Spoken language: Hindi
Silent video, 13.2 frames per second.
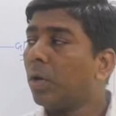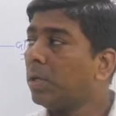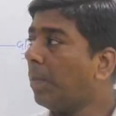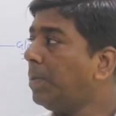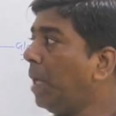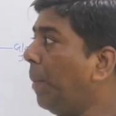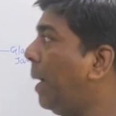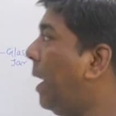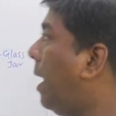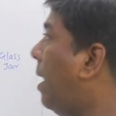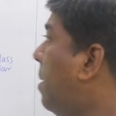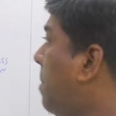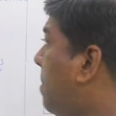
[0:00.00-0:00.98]
तो सबसे
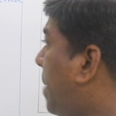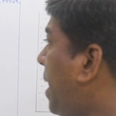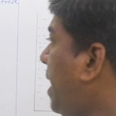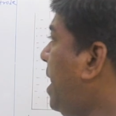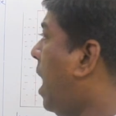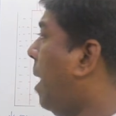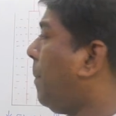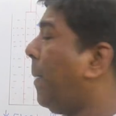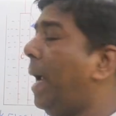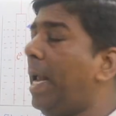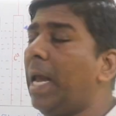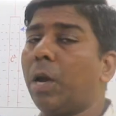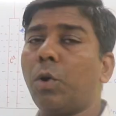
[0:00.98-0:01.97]
पहला मैंने यहाँ पे
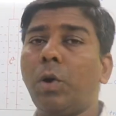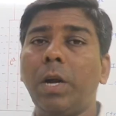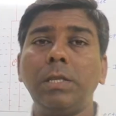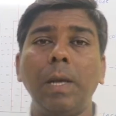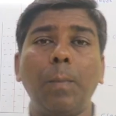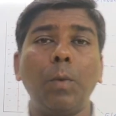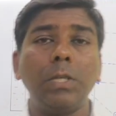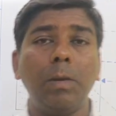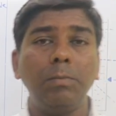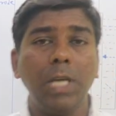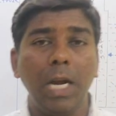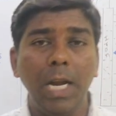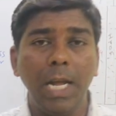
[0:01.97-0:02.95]
इलेक्ट्रोलिस आपको
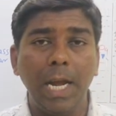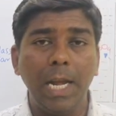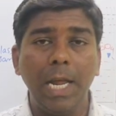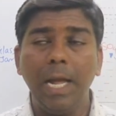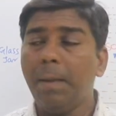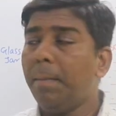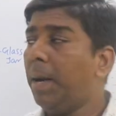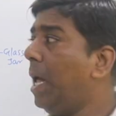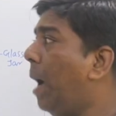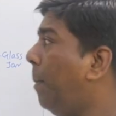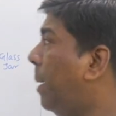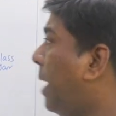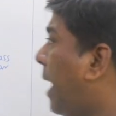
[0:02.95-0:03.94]
समझाने के लिए मैंने
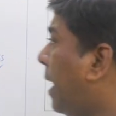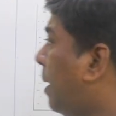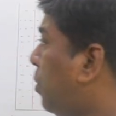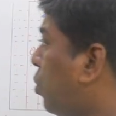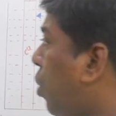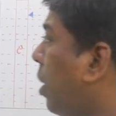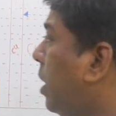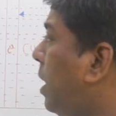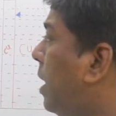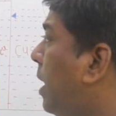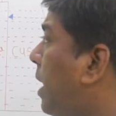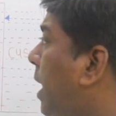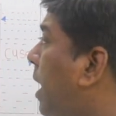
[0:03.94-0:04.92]
यहाँ पे एक डायग्राम ड्रॉ
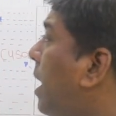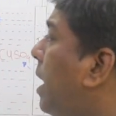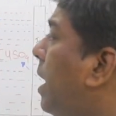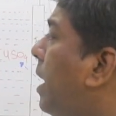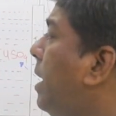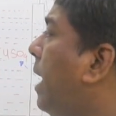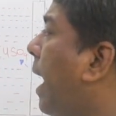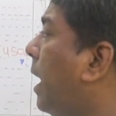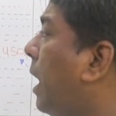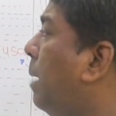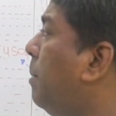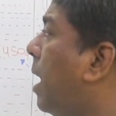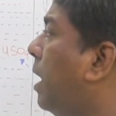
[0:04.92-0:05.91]
की गई है इस
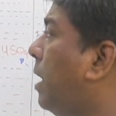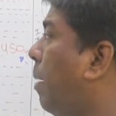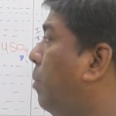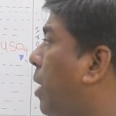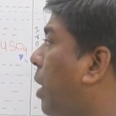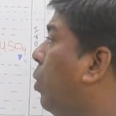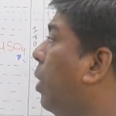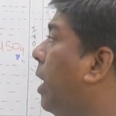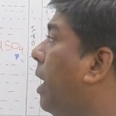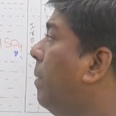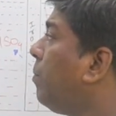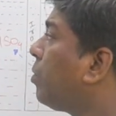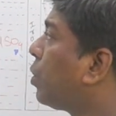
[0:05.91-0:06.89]
डायग्राम में अगर आप
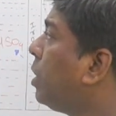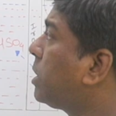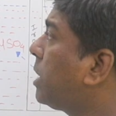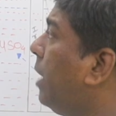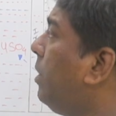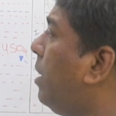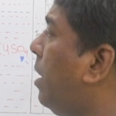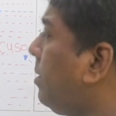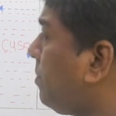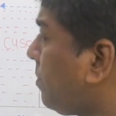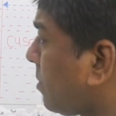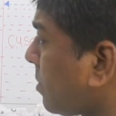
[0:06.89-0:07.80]
देखोगे तो इसके अंदर